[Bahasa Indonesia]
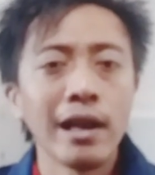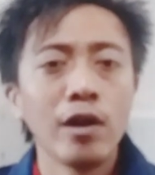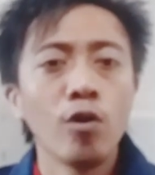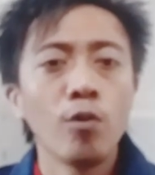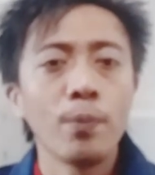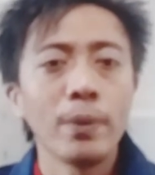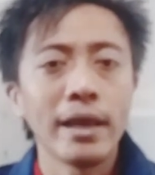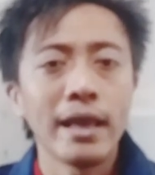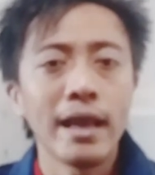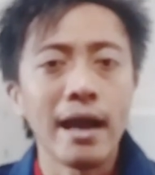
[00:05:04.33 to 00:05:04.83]

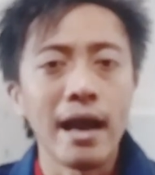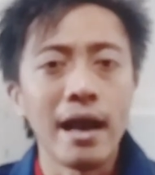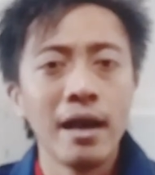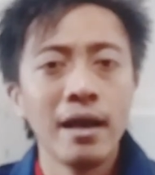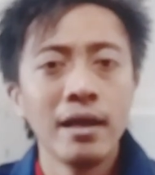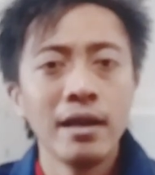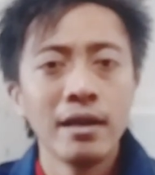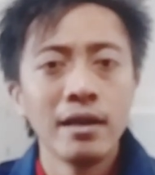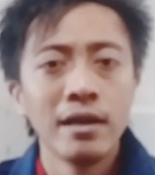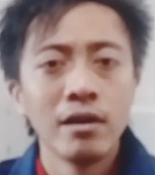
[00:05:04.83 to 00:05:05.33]
NOP ya, Kak
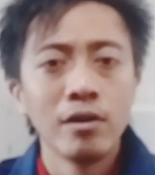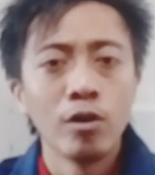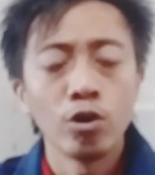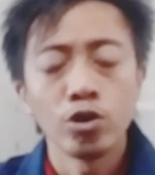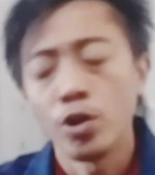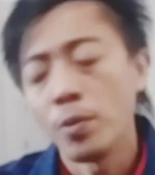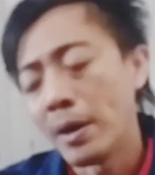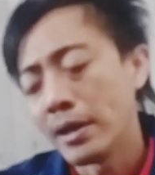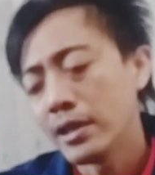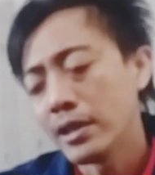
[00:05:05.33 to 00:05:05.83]

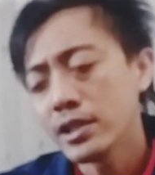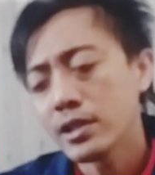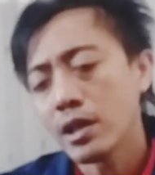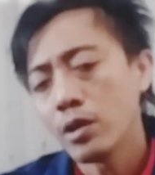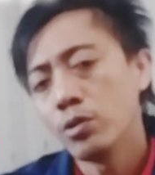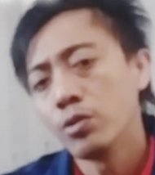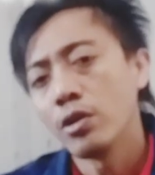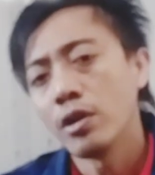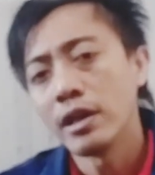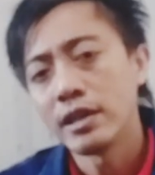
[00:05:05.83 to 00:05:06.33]
otomatis
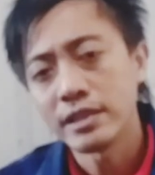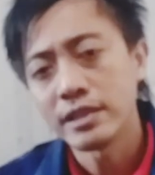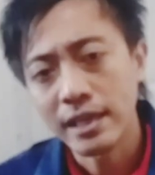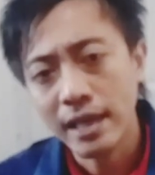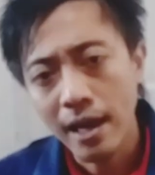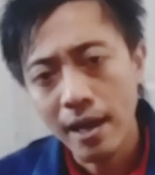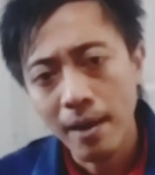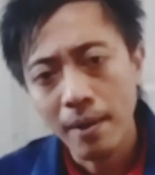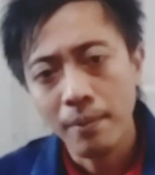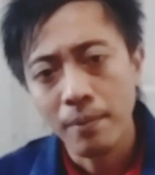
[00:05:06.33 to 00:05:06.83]
keuntungan
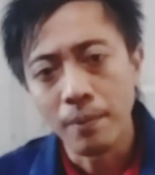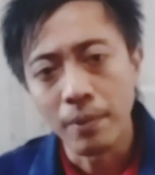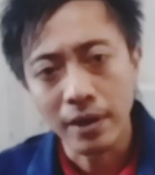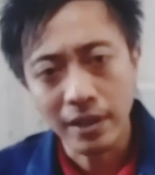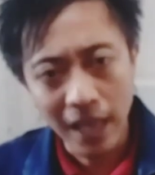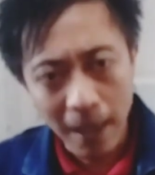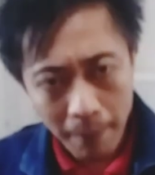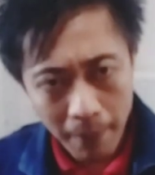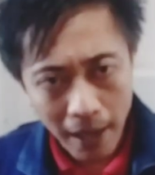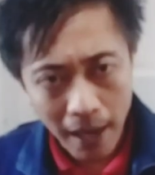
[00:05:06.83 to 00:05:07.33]
saya
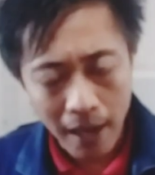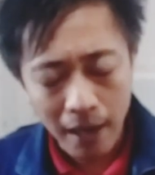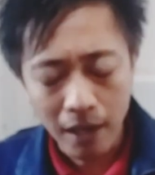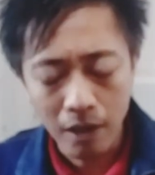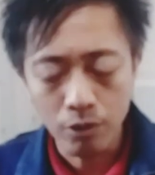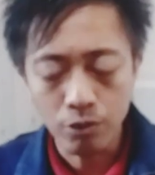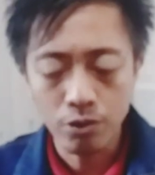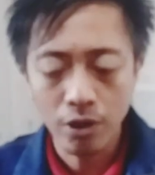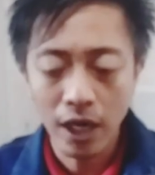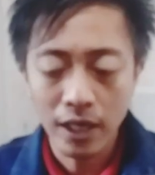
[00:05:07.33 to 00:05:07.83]
bertambah
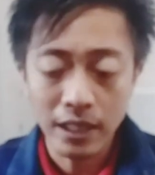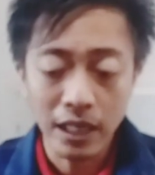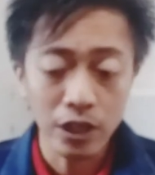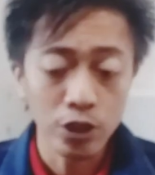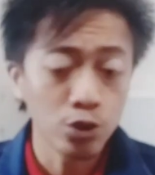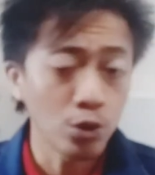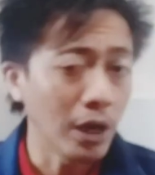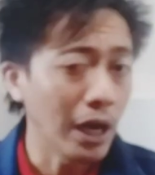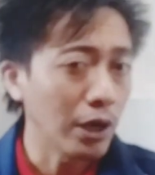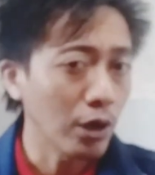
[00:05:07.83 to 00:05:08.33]
keuntungan
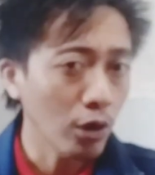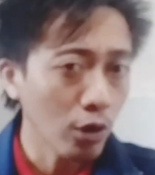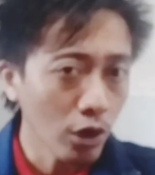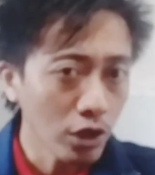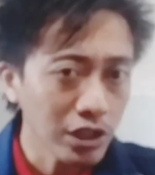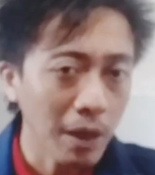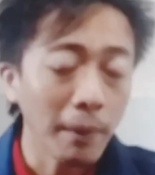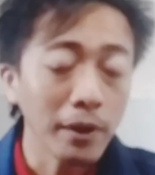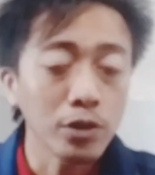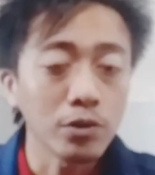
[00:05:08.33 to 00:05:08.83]
dari jualan rokok
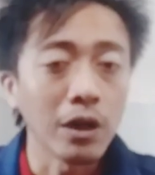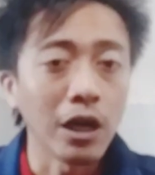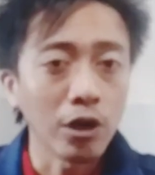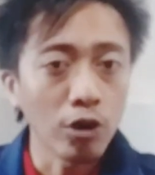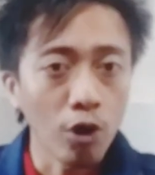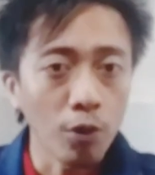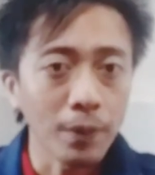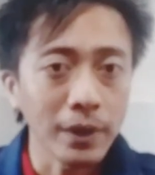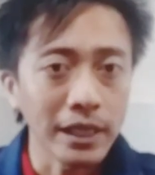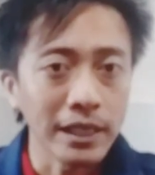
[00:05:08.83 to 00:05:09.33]
sama jualan
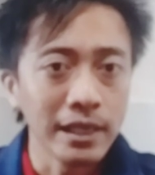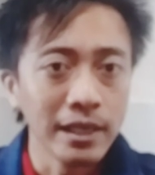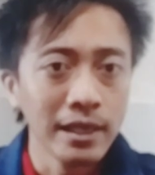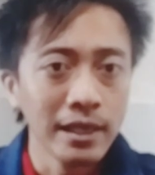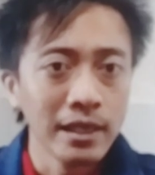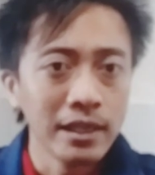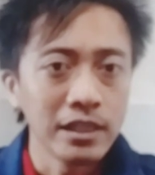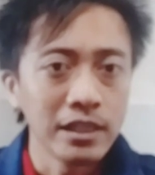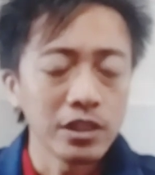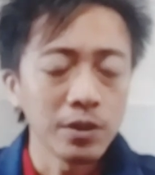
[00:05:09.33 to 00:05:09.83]
kopi
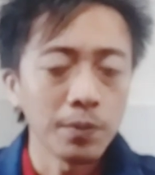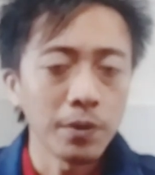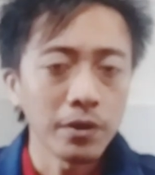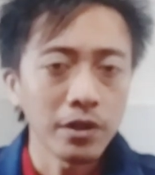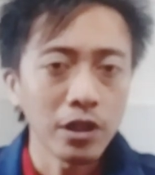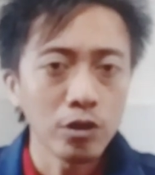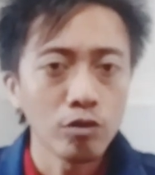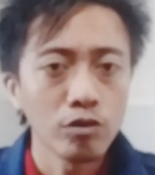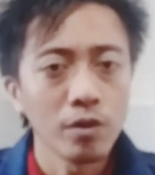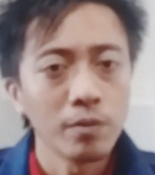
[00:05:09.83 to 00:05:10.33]

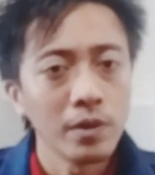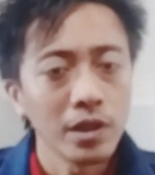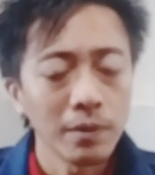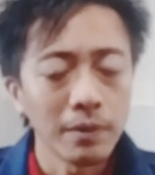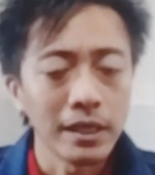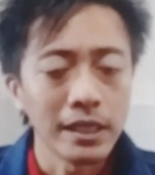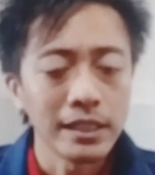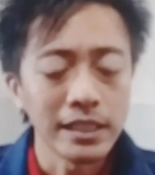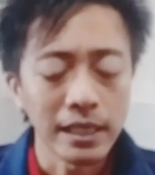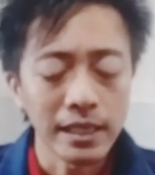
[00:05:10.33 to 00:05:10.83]
seperti itu
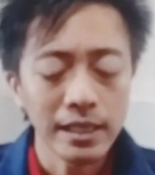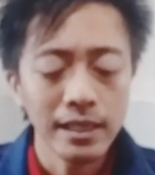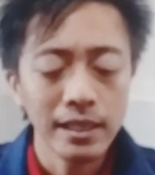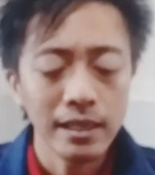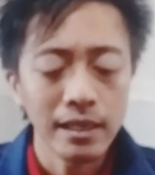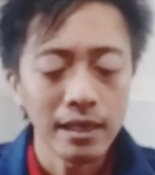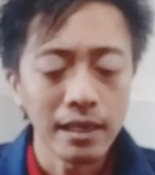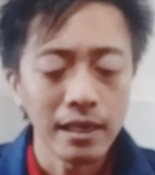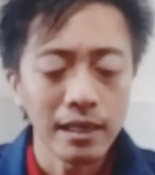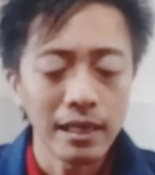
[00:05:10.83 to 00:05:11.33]
teman-teman jadi
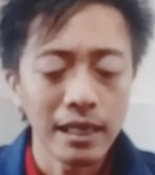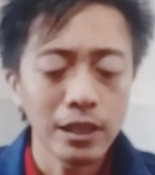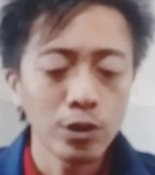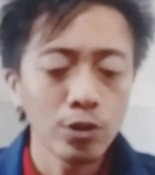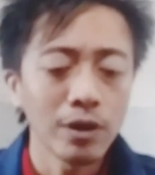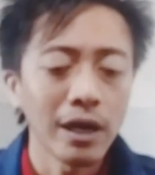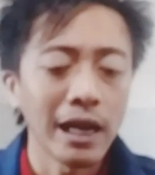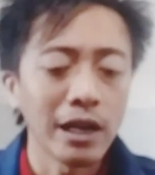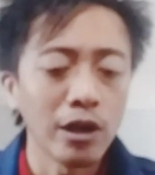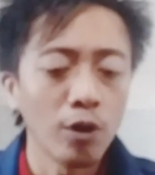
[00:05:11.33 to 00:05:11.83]
uh,
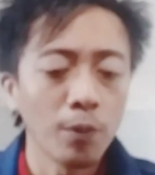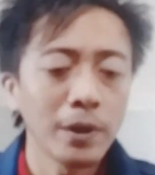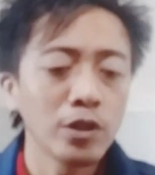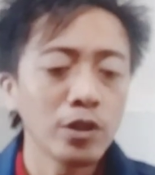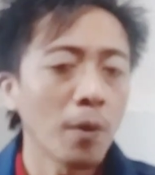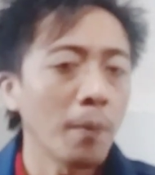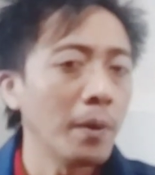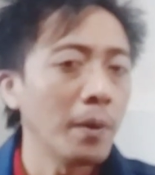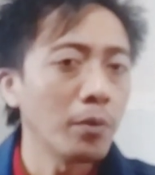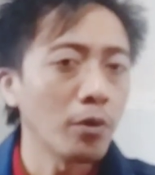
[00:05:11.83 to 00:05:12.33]
itu NOP
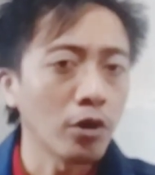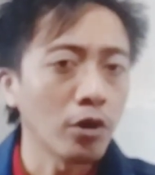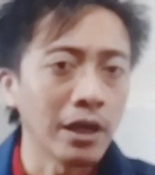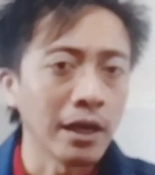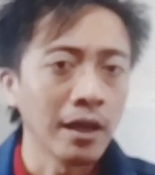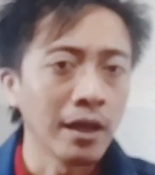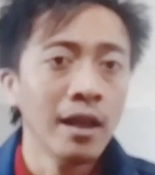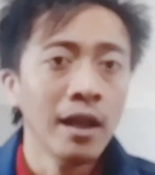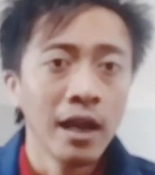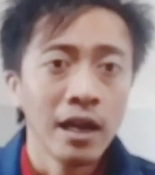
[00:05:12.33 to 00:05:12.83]
nya open
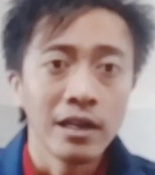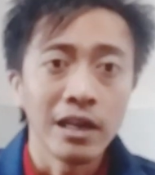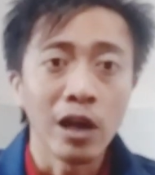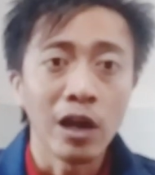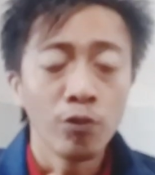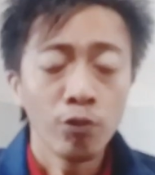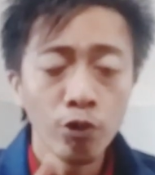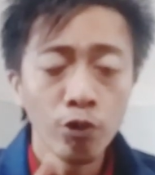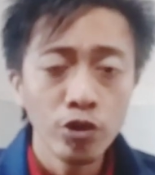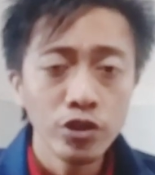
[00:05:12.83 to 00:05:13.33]
product
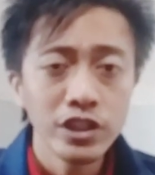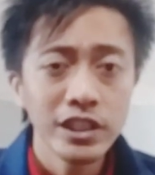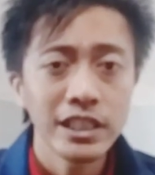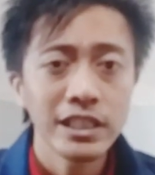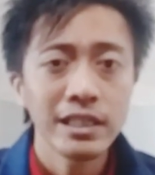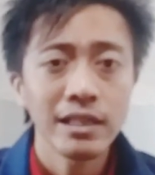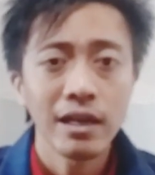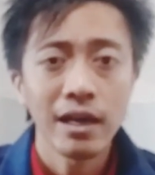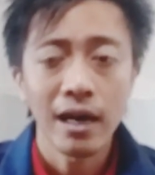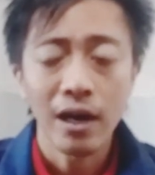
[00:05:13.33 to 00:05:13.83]
dan
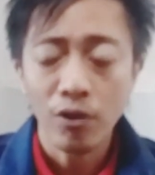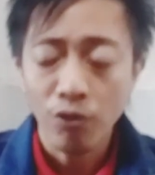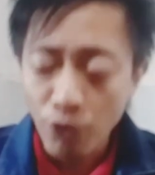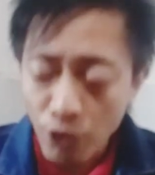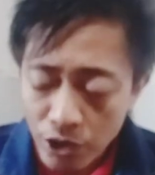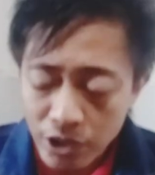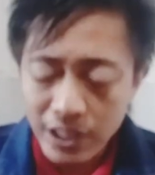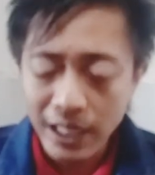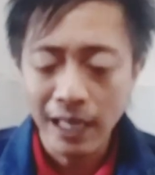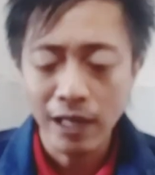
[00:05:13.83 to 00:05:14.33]
fungsi uh,
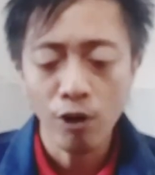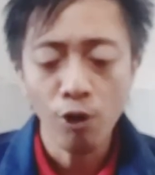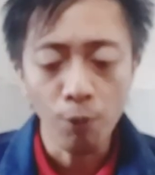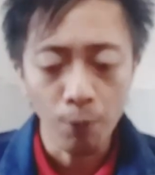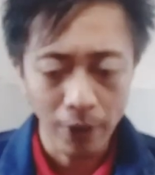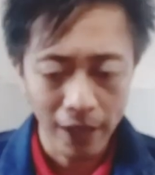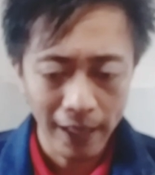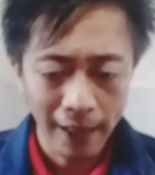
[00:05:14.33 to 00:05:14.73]
fungsi NOP